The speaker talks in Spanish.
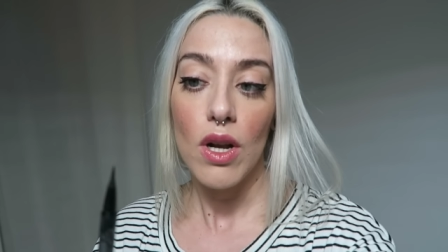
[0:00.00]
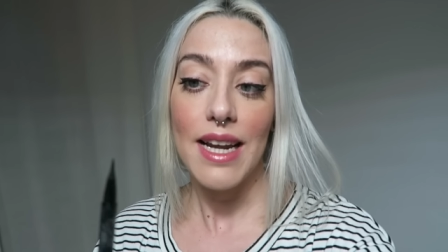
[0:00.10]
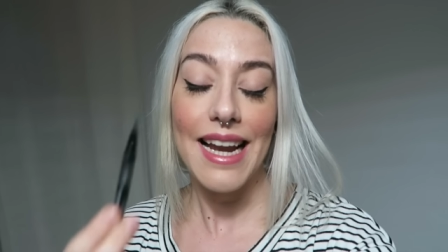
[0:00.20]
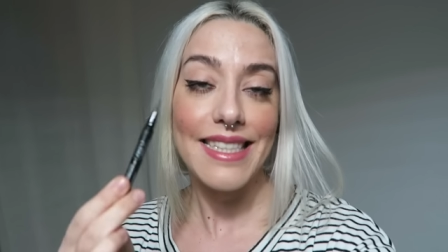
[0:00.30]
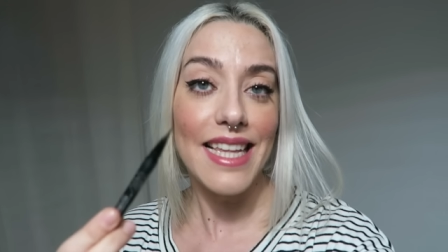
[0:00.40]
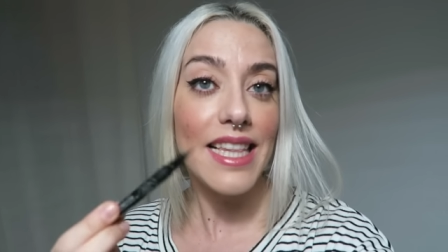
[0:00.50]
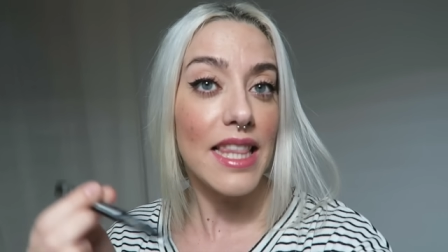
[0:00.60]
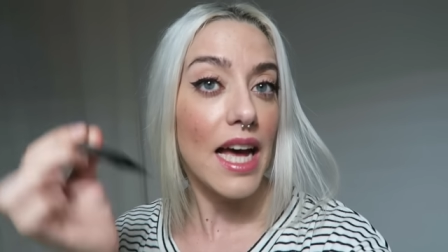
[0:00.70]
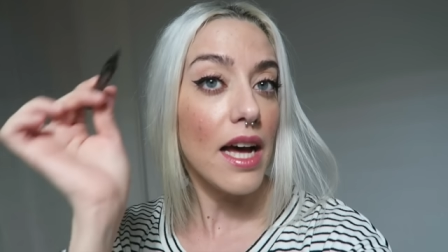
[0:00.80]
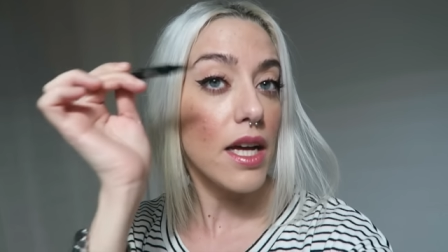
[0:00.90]
la
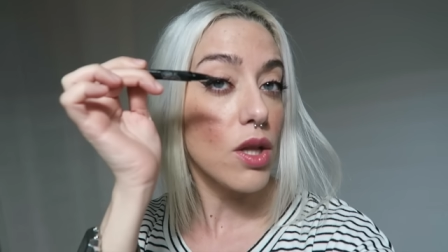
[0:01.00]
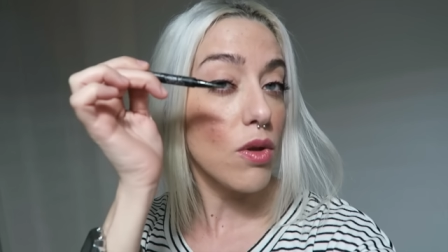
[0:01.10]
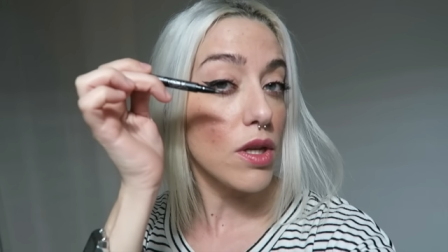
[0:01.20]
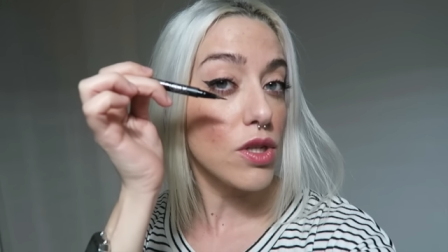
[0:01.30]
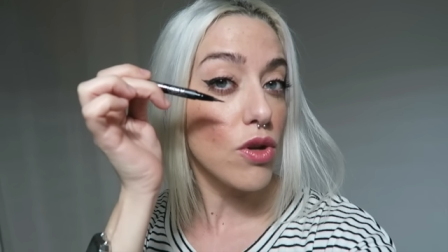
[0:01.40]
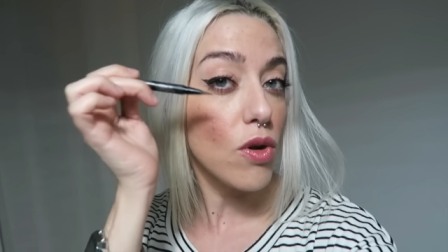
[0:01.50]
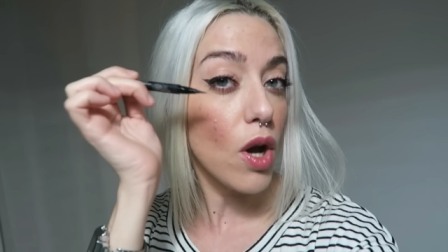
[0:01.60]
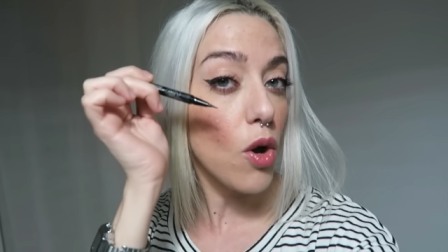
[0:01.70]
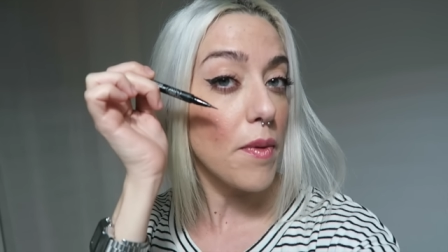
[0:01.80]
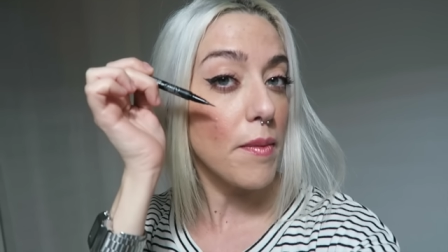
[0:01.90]
tinta y entonces yo lo
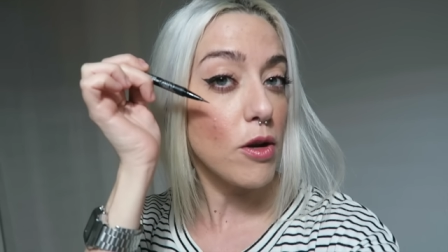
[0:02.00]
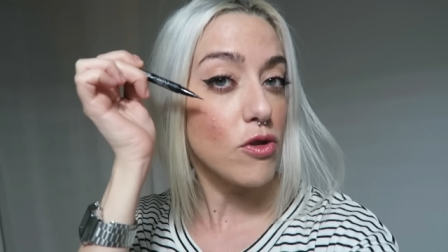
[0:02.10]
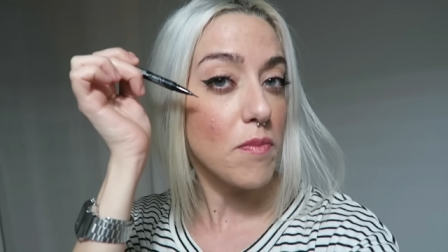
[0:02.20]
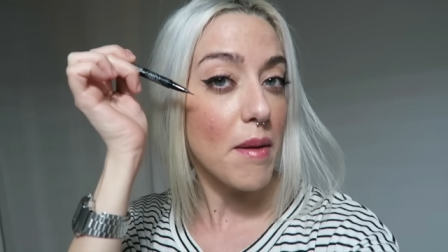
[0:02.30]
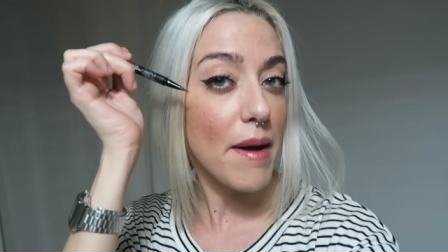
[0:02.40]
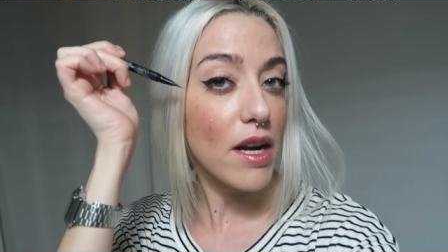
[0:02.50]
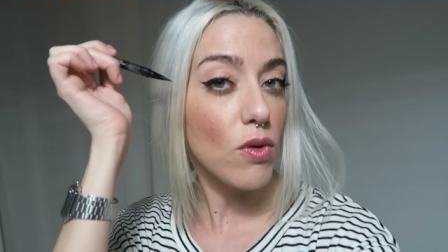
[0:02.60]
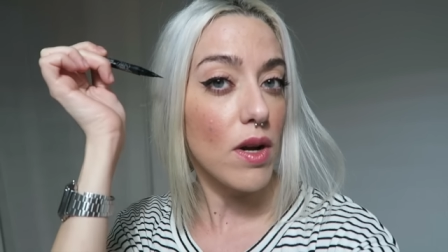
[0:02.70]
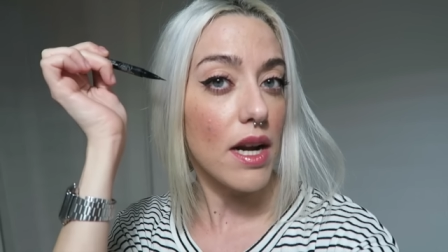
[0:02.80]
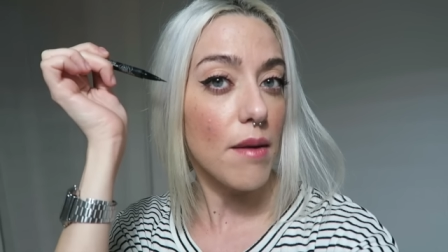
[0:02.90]
que hago primero es me
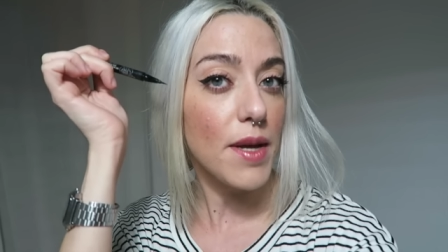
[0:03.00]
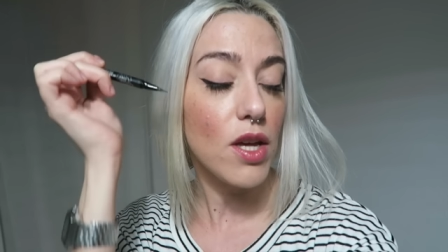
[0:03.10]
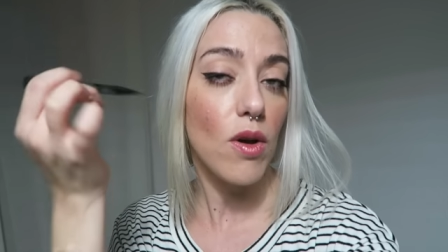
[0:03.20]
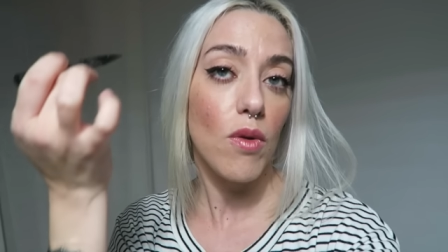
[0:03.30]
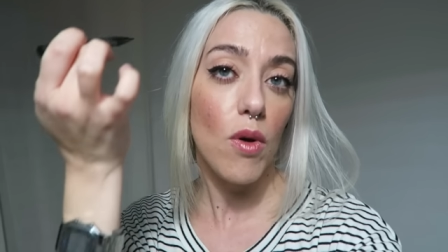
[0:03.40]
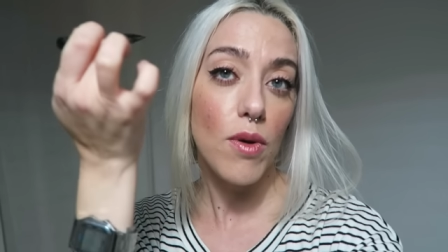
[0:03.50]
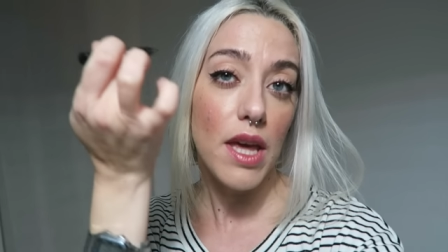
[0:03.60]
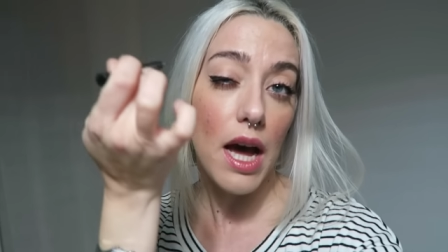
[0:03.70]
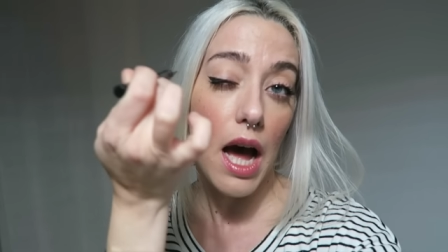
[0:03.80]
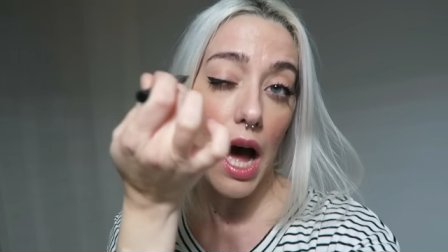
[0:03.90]
marco el rabillo y luego
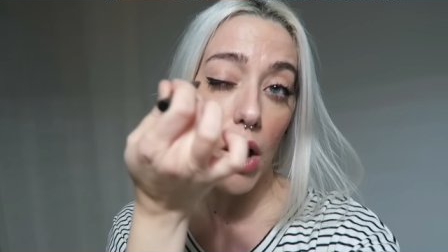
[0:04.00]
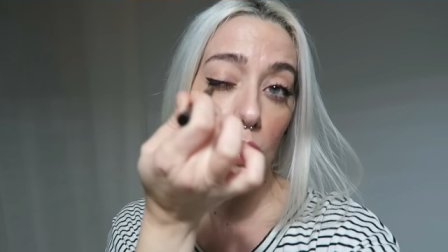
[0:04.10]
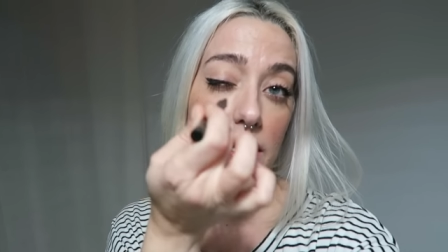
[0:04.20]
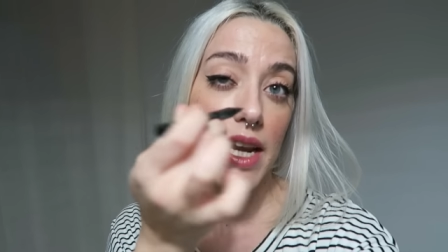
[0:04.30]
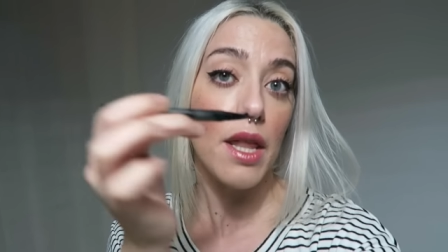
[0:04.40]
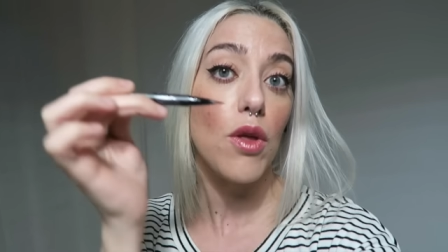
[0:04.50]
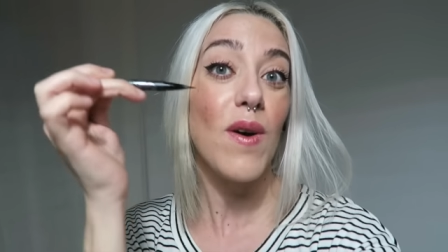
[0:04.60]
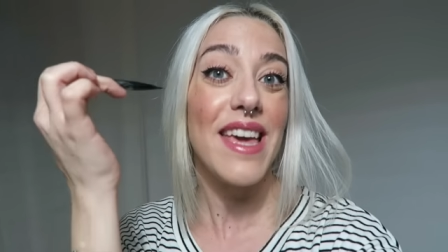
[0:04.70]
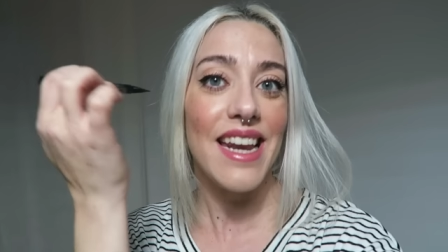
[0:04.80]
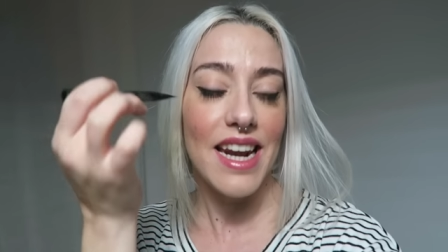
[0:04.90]
ya hago el
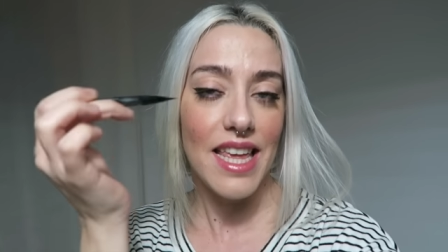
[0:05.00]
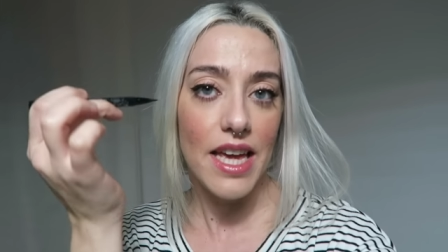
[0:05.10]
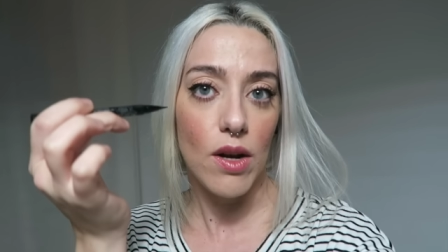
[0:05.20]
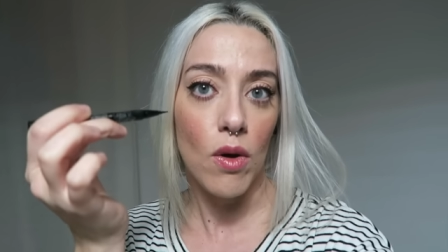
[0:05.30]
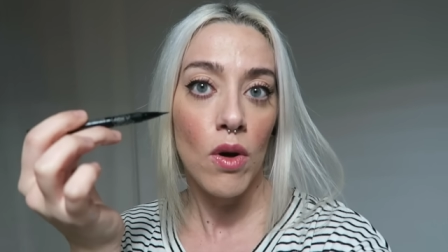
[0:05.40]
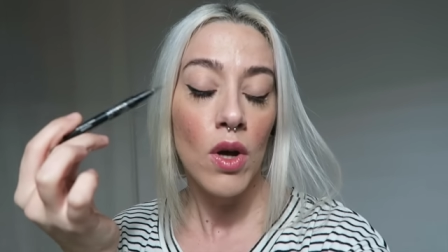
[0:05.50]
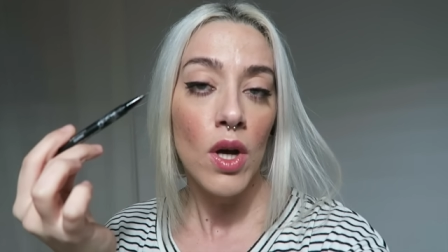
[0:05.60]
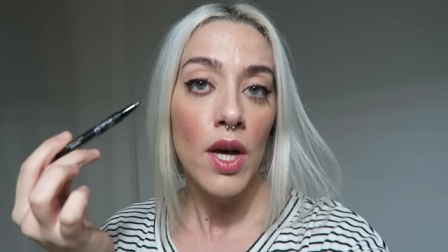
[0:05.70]
trazo y relleno.